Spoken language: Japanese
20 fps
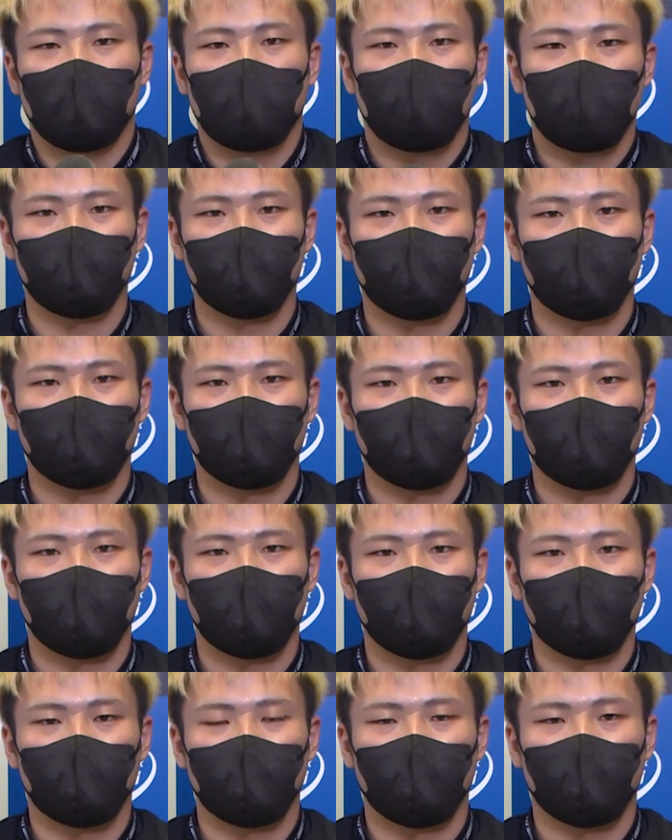初日独
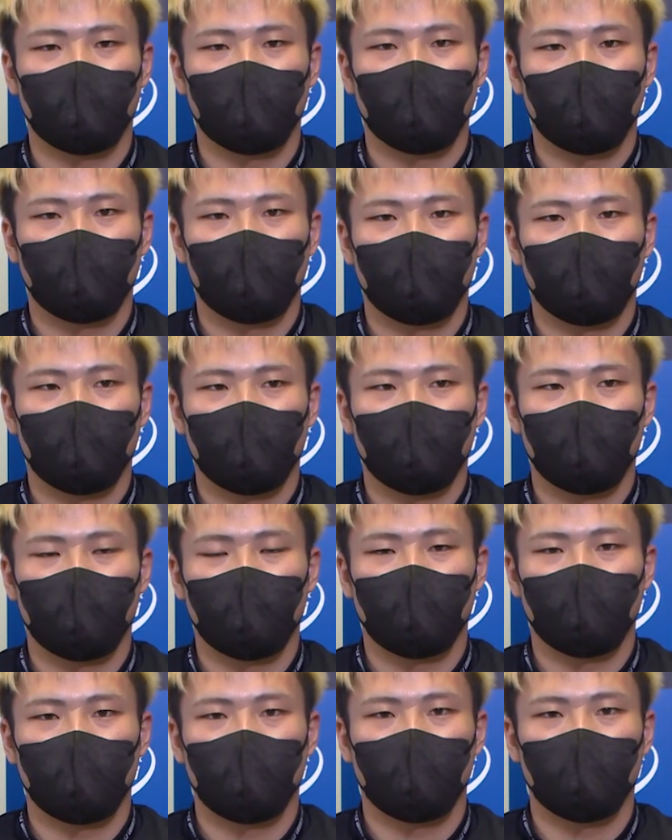占競争ですけれども